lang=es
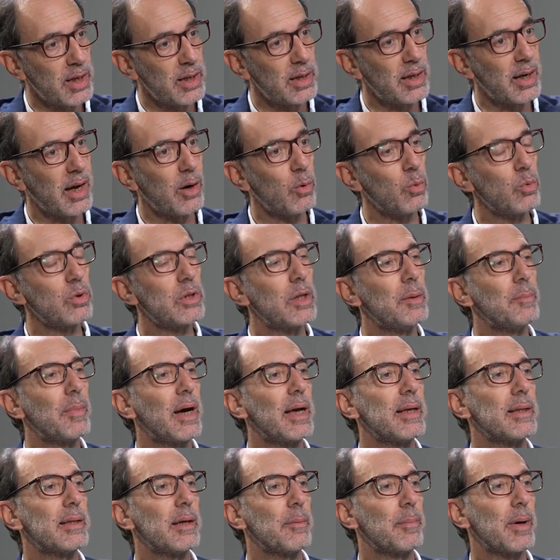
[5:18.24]
en la
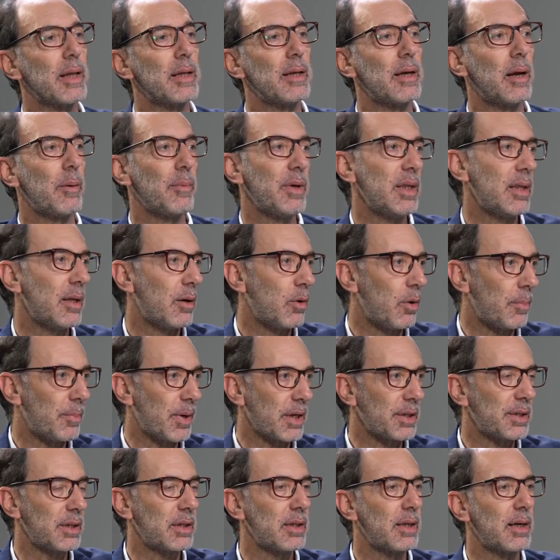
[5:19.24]
última etapa de la vida o a
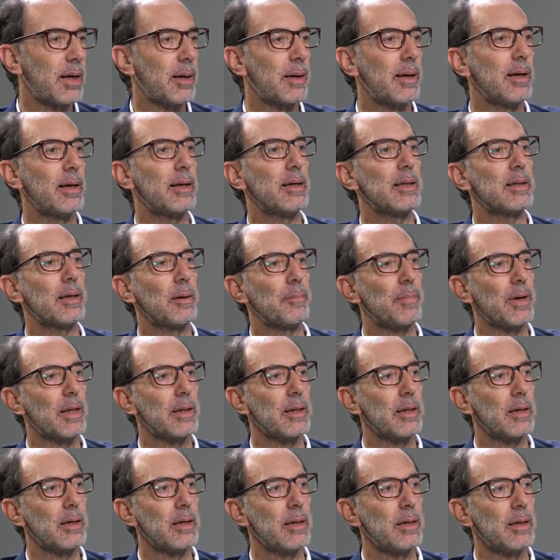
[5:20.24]
partir de la etapa
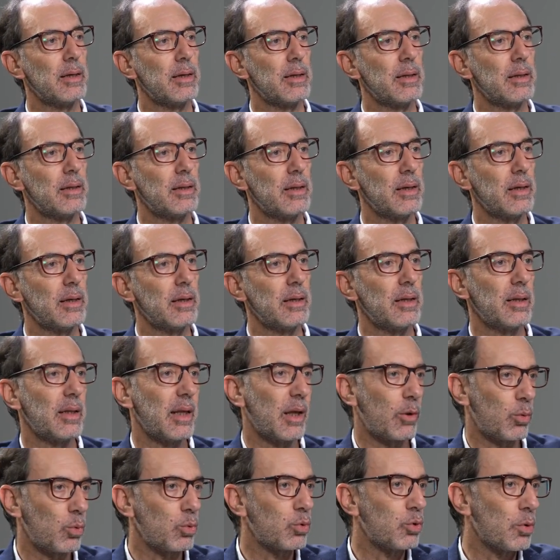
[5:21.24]
de,
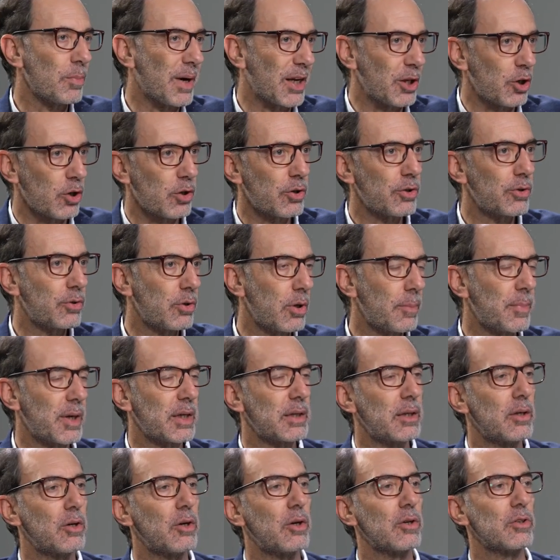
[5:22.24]
adulto mayor, ¿no? a
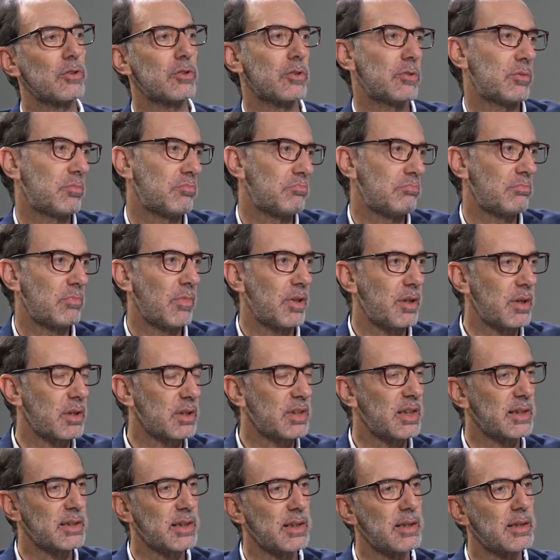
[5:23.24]
partir de los
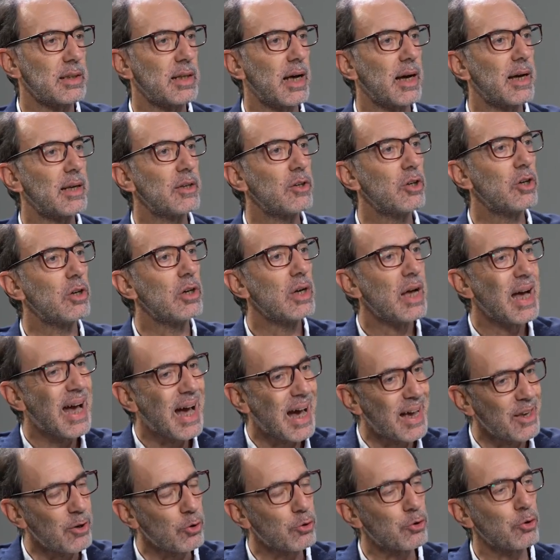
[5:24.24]
60 años,
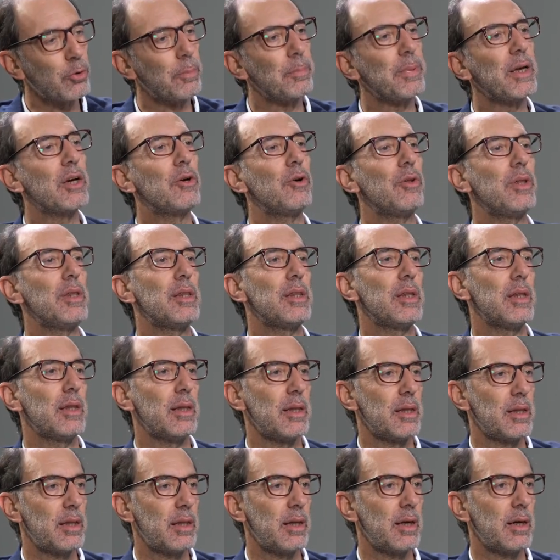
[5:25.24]
hay otro pico de
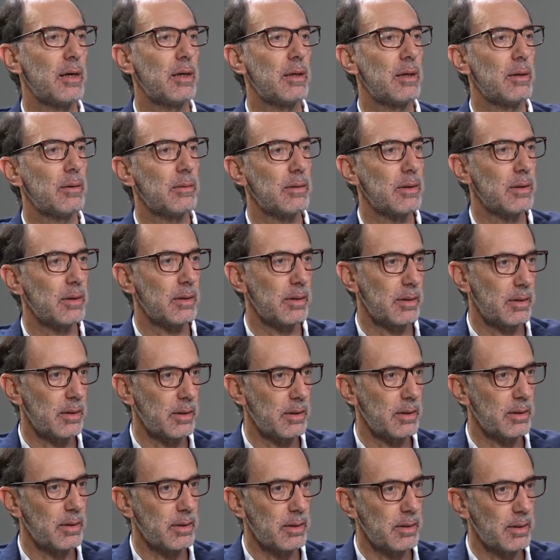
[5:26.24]
incidencia
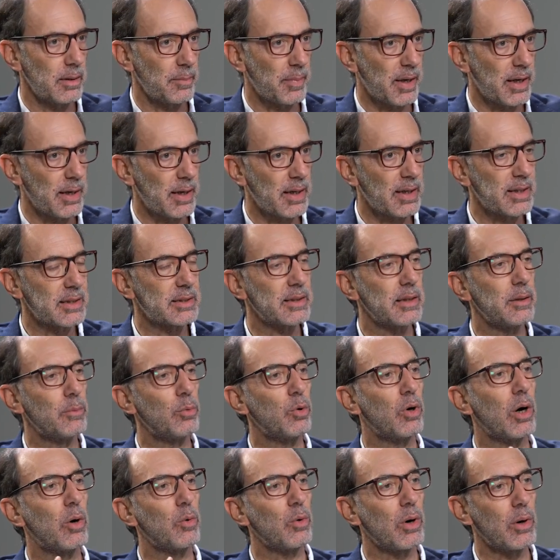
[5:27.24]
eh, de manera que se
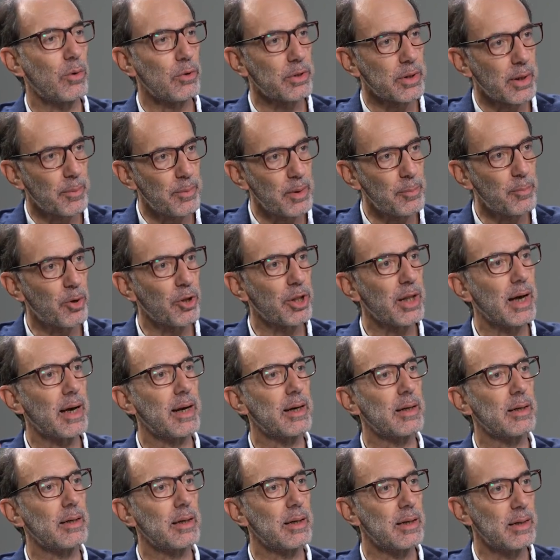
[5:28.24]
dibuja una onda
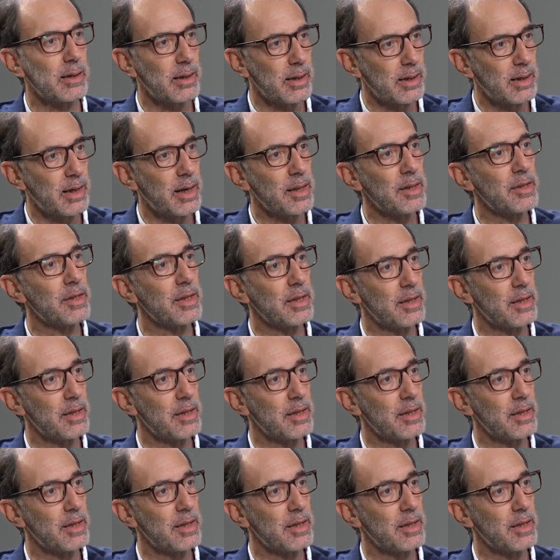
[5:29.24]
bimodal. sobre todo me